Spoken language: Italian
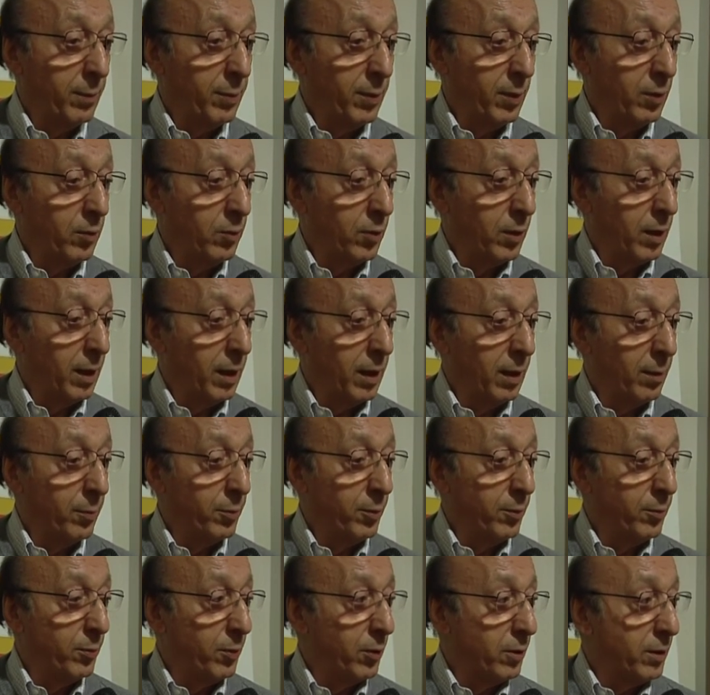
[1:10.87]
paura la
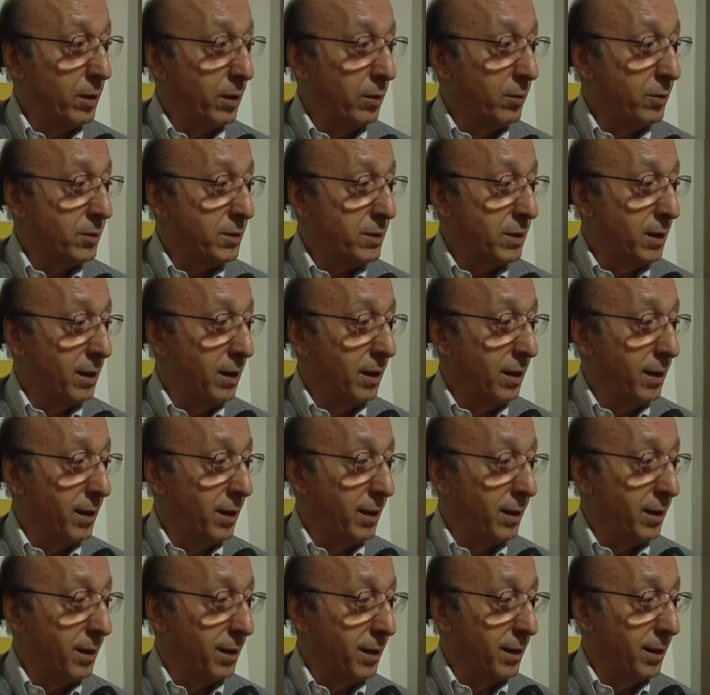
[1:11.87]
più brutta
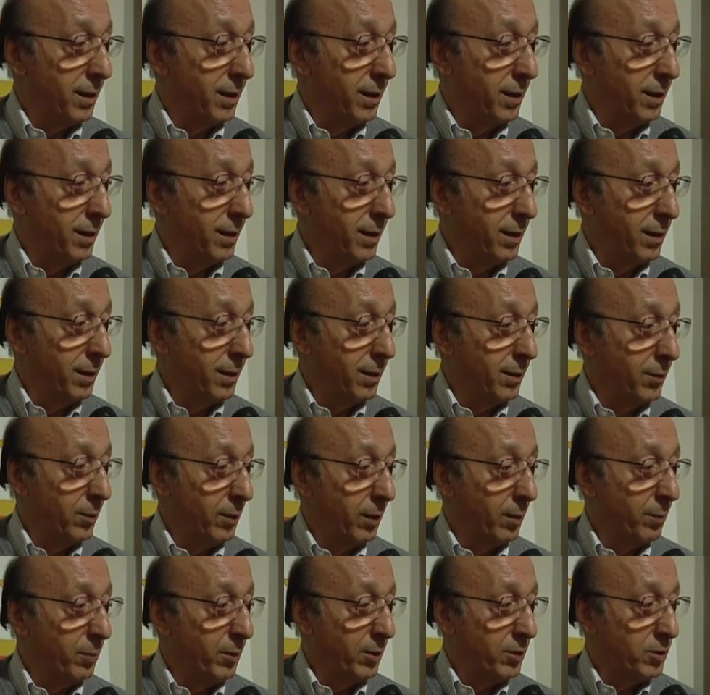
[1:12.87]
consigliera che
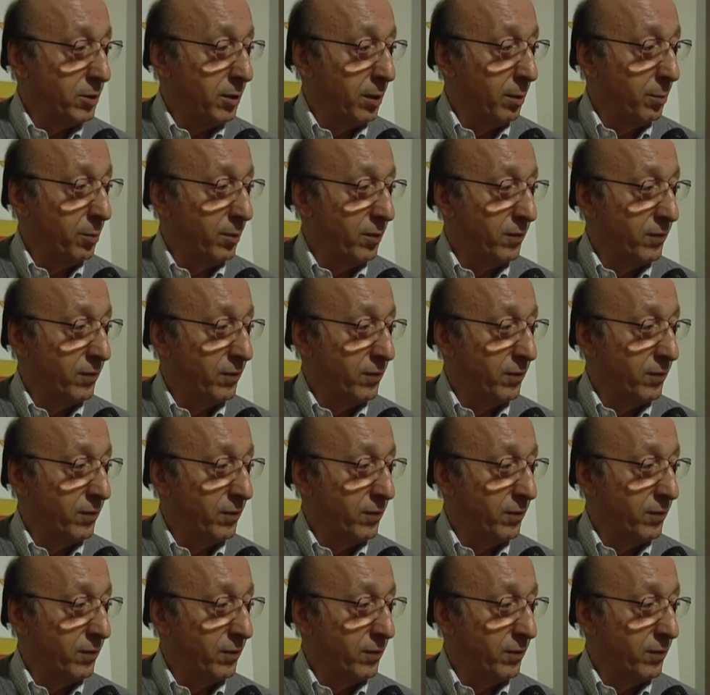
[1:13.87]
una persona può